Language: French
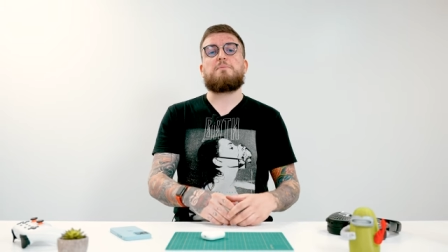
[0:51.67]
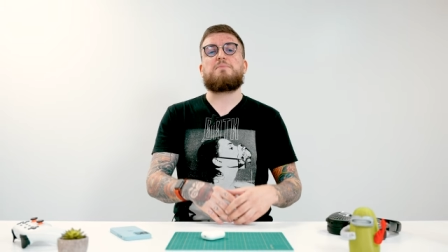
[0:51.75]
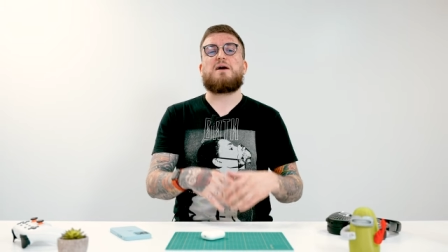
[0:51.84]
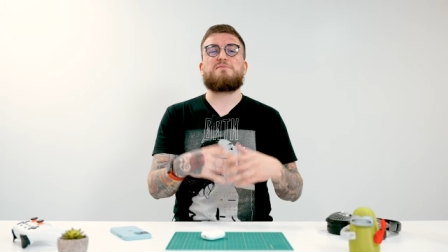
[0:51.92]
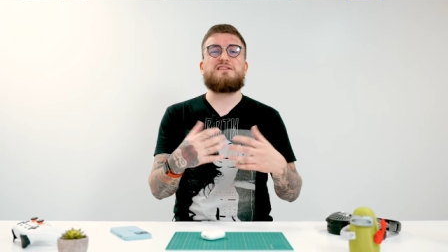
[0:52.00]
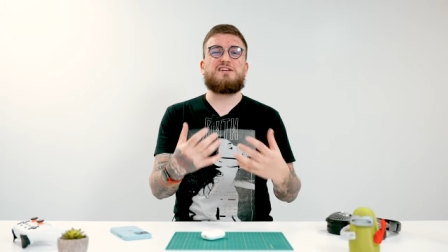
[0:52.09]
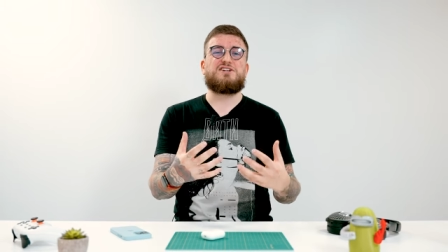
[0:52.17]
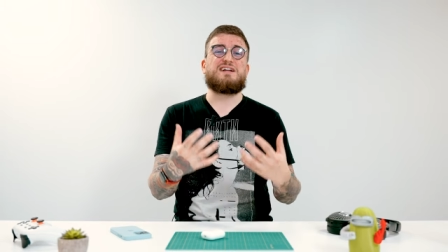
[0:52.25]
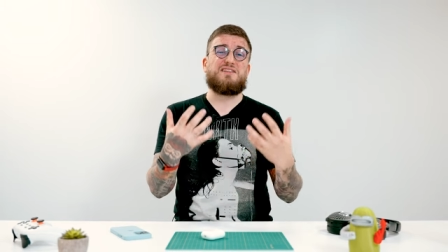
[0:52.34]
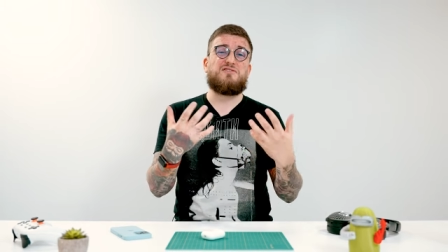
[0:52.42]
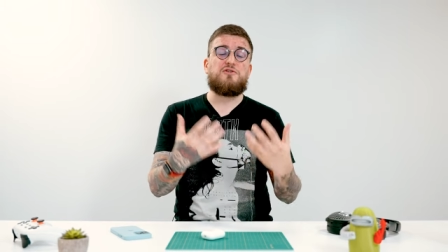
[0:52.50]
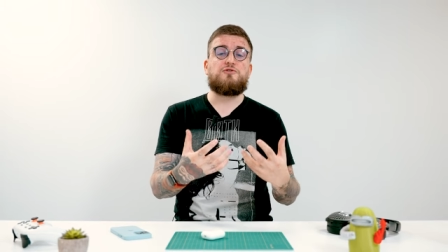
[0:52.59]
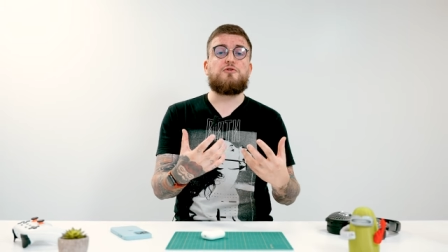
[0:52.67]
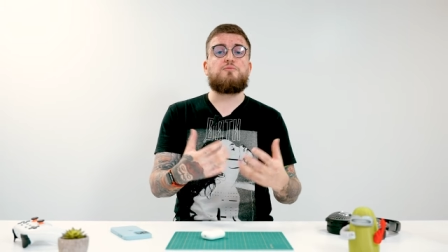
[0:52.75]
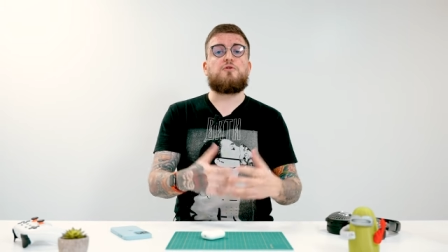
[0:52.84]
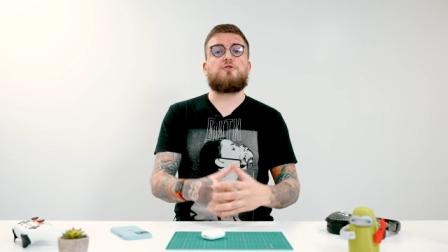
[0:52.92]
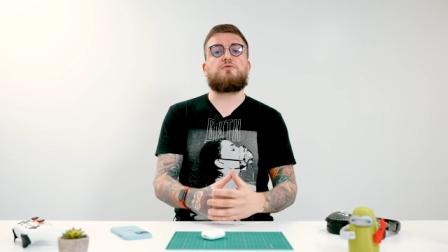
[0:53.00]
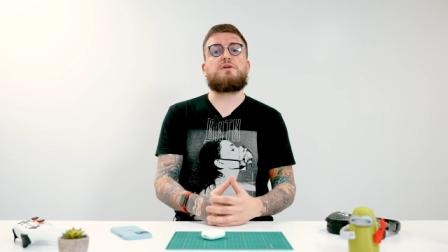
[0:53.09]
parmi déjà la tonne de
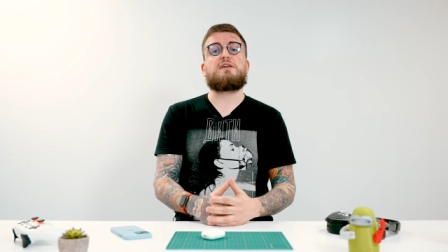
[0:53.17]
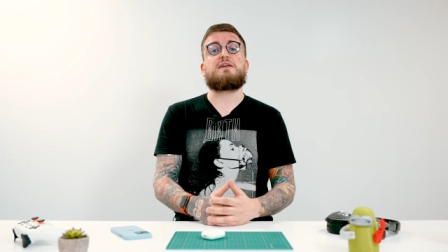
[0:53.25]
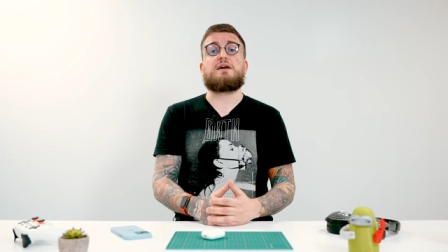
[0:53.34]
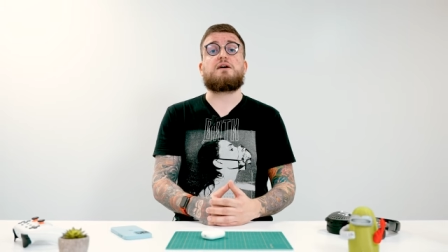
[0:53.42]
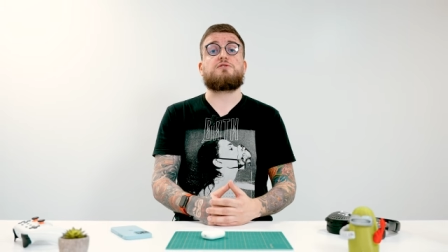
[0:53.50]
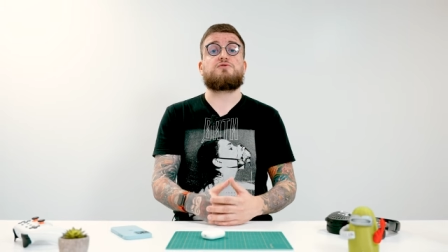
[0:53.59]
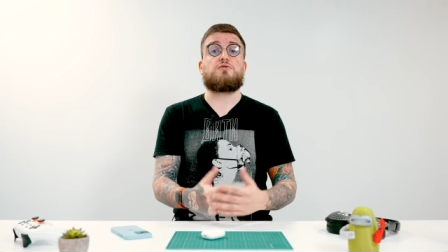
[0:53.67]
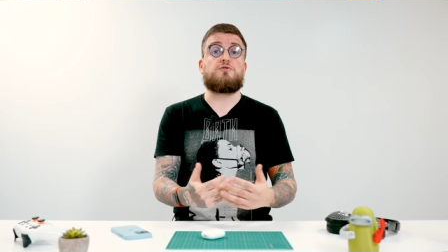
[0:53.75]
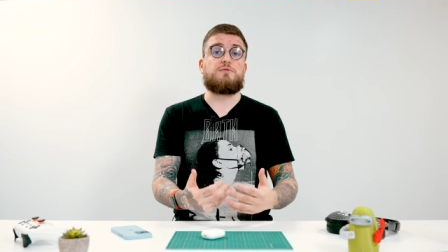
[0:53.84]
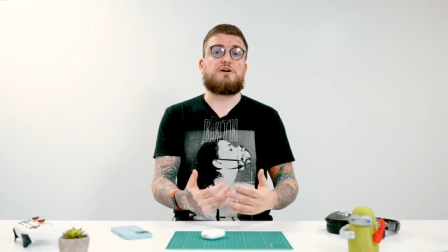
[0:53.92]
produits qu'il y a sur le